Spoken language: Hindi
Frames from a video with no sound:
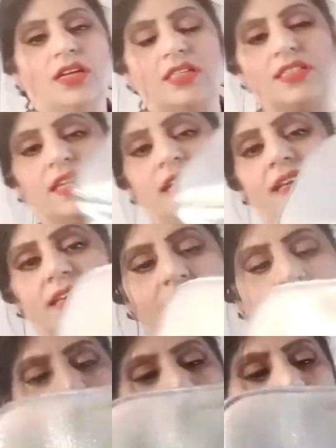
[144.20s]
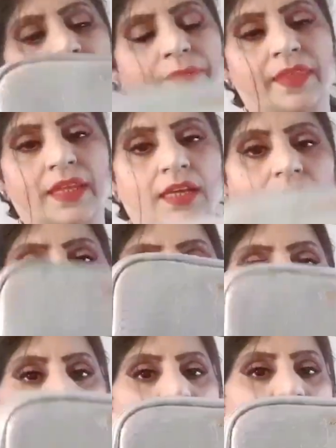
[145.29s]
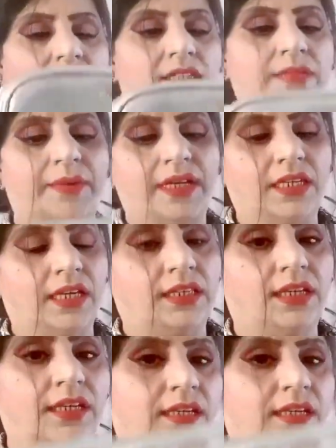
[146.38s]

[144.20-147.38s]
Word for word: सीक्रेट का है ये वहाँ से बाय किया था